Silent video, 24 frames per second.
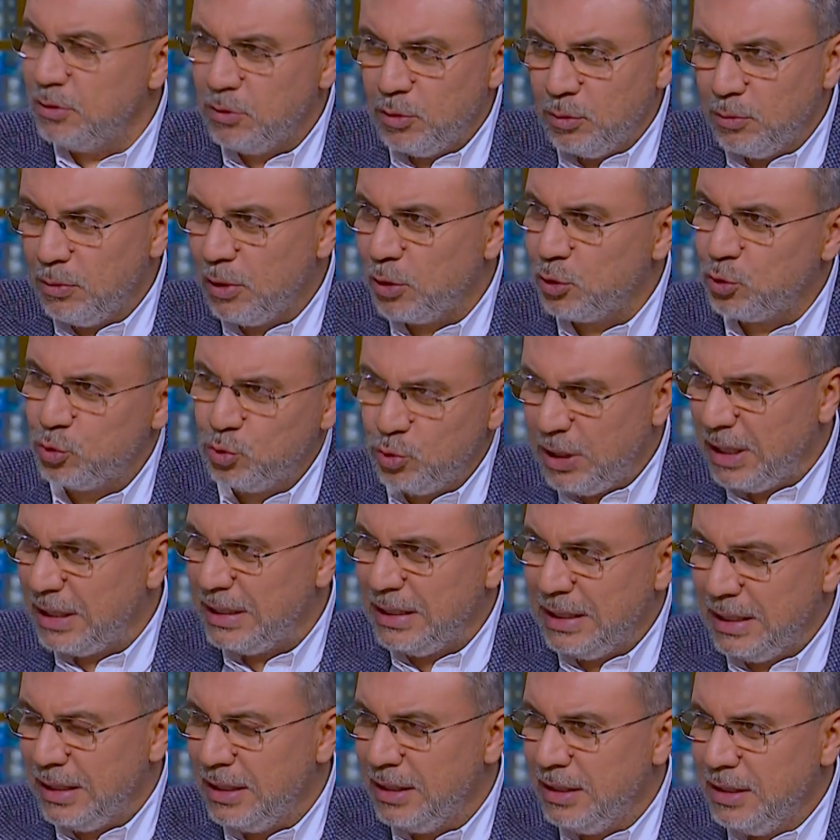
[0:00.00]
برضو
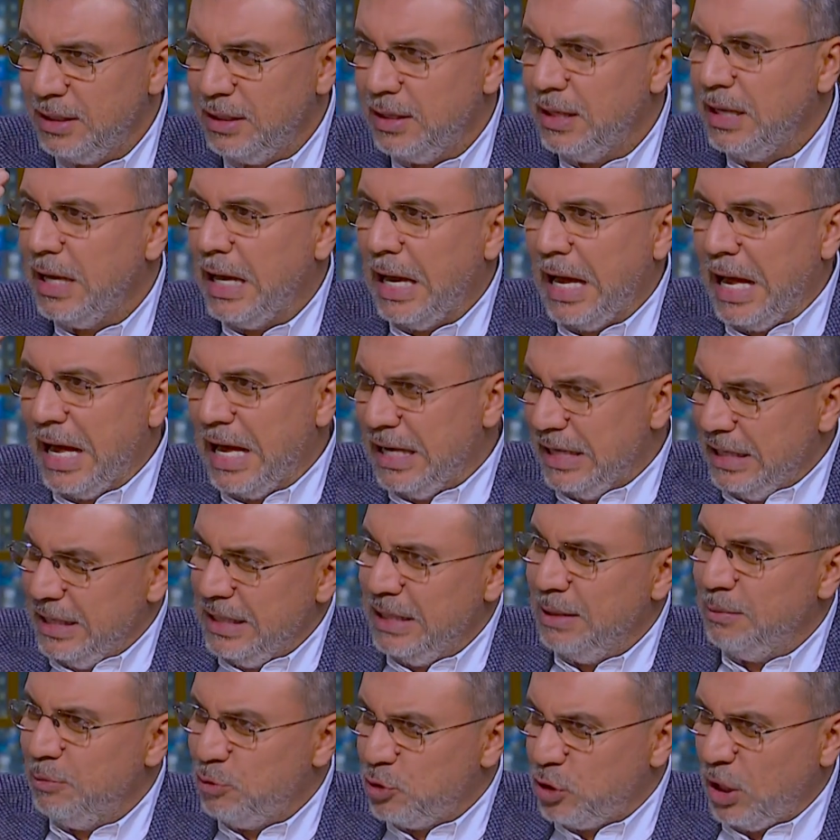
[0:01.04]
احنا
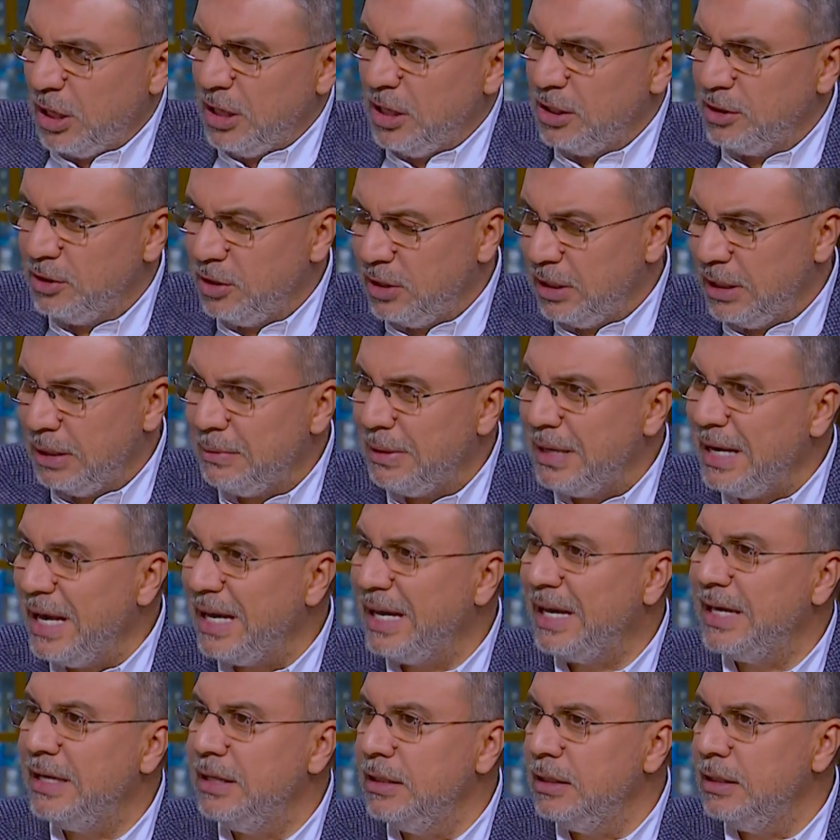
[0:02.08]
عقلنا مش هيقدر يجيبها
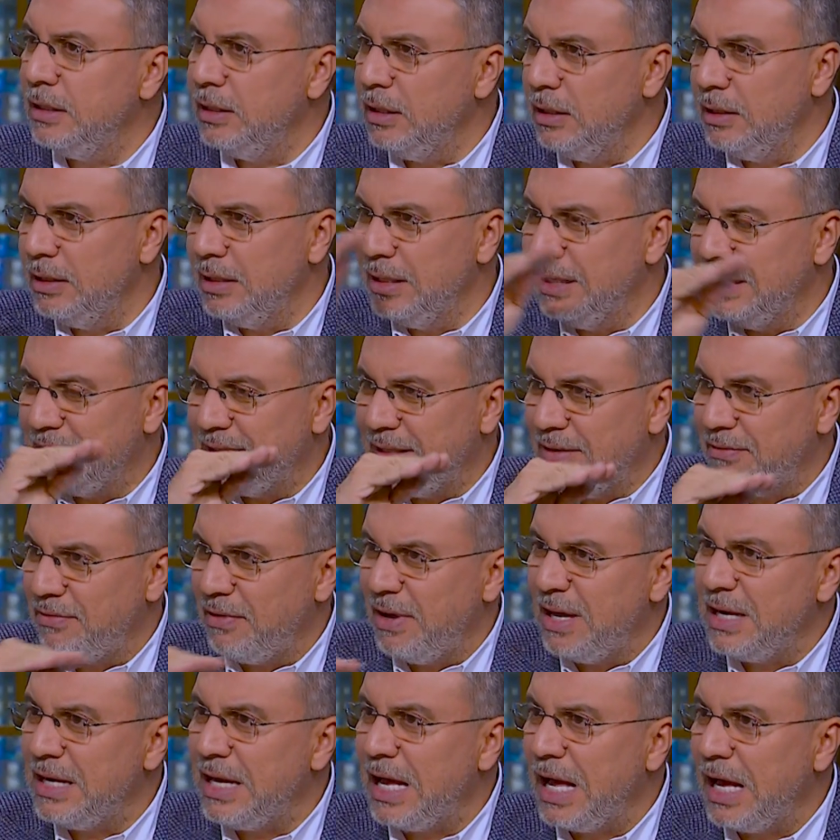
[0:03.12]
لكن
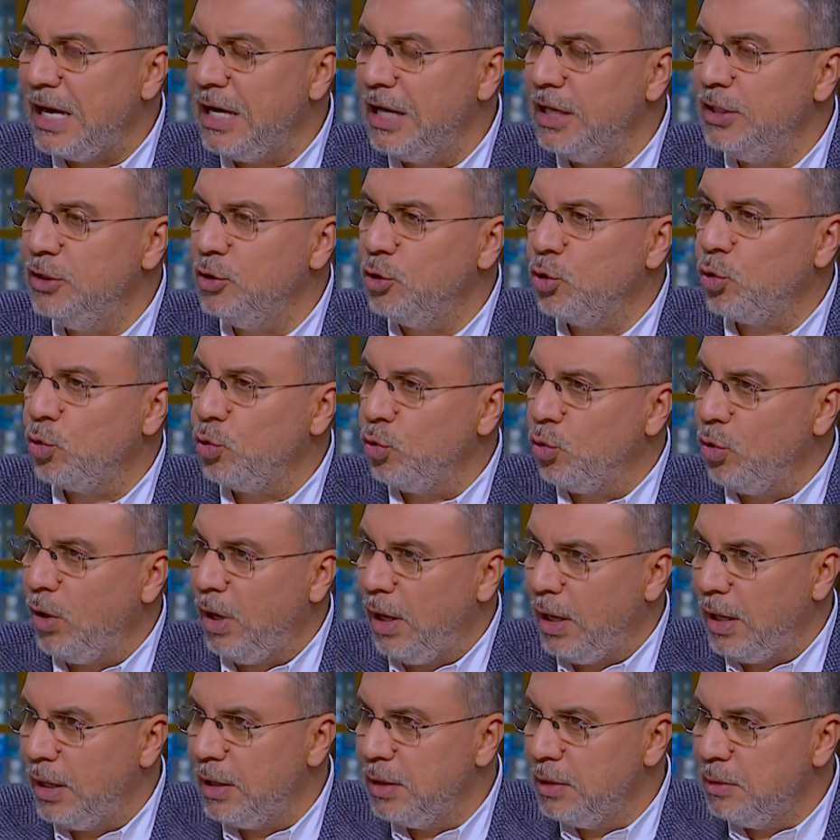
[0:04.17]
اتفقنا على ان
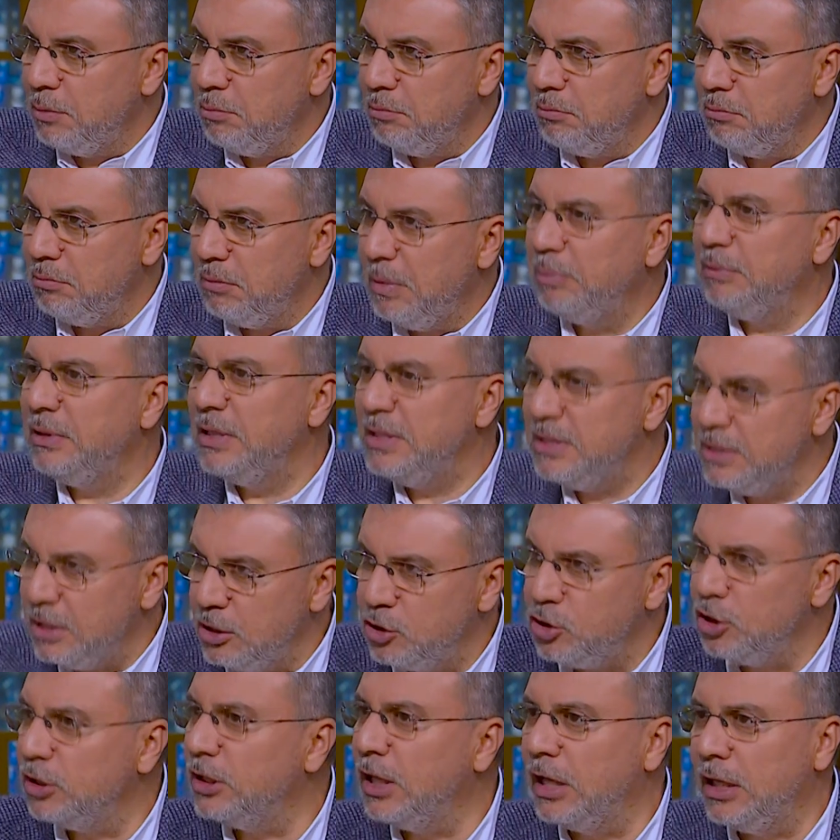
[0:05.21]
الروح ما
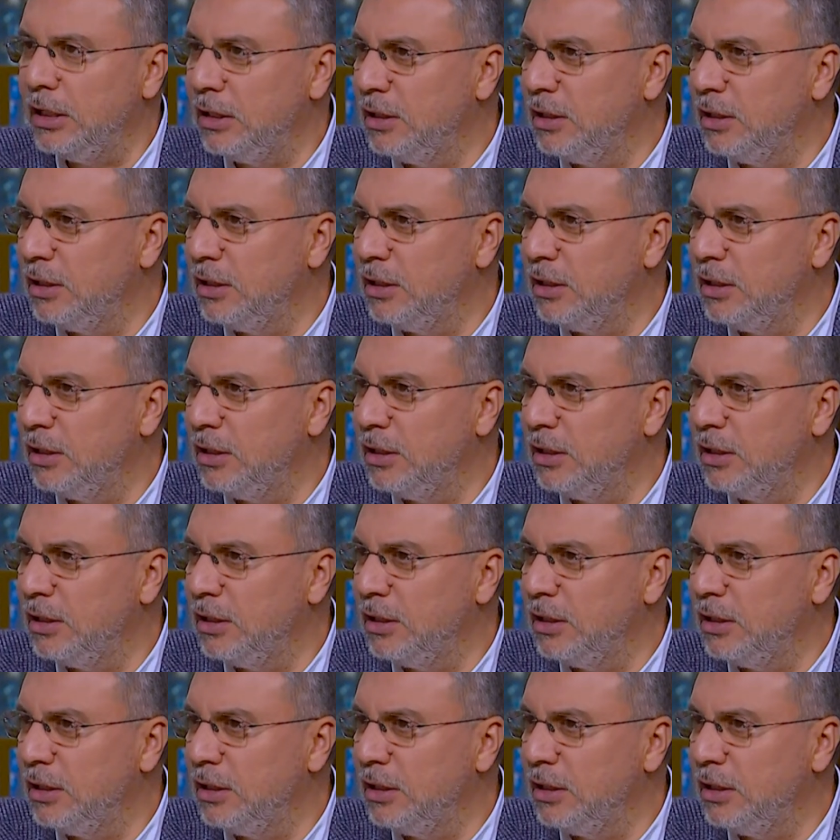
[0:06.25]
بتنزلش تاني